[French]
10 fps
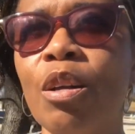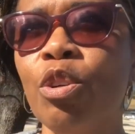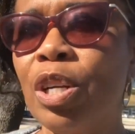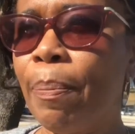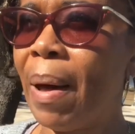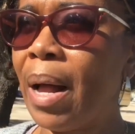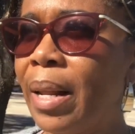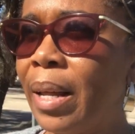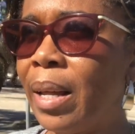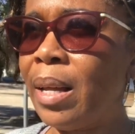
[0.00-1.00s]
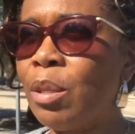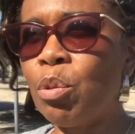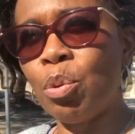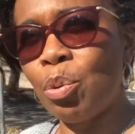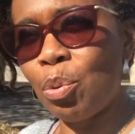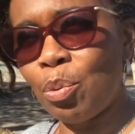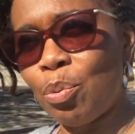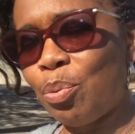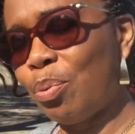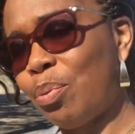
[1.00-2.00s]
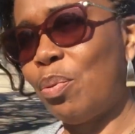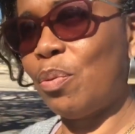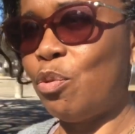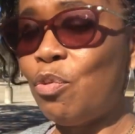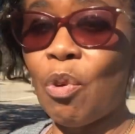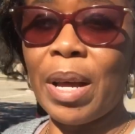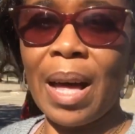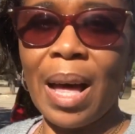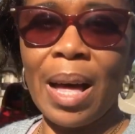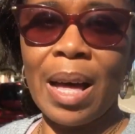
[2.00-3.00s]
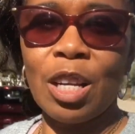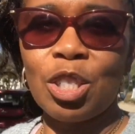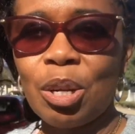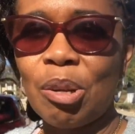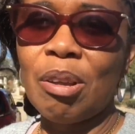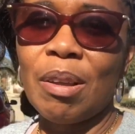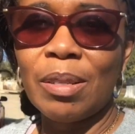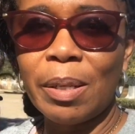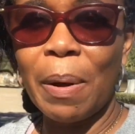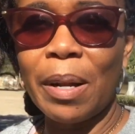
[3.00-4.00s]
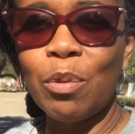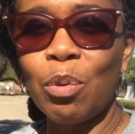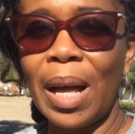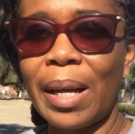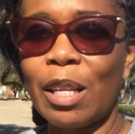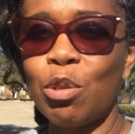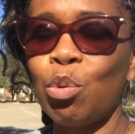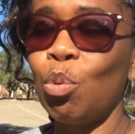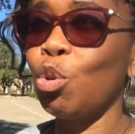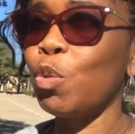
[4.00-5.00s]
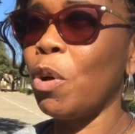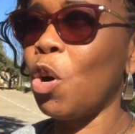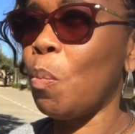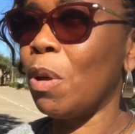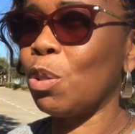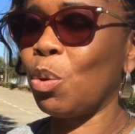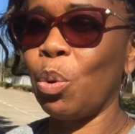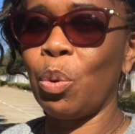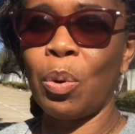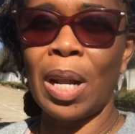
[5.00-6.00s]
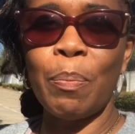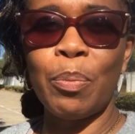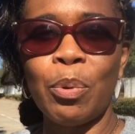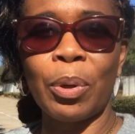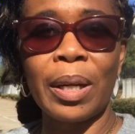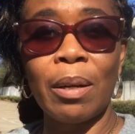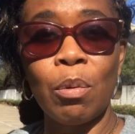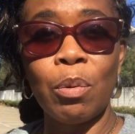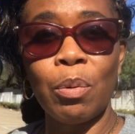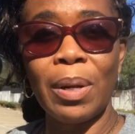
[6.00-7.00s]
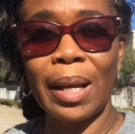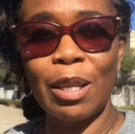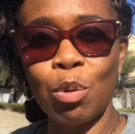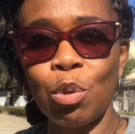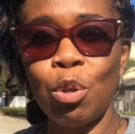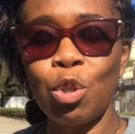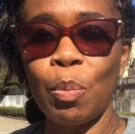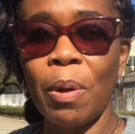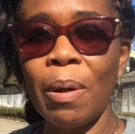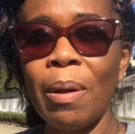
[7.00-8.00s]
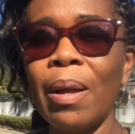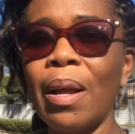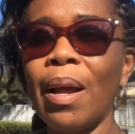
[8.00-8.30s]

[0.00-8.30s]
j'ai parlé de, du voyage, j'ai parlé de la question du logement, comment est-ce qu'on a pu régler la question du logement.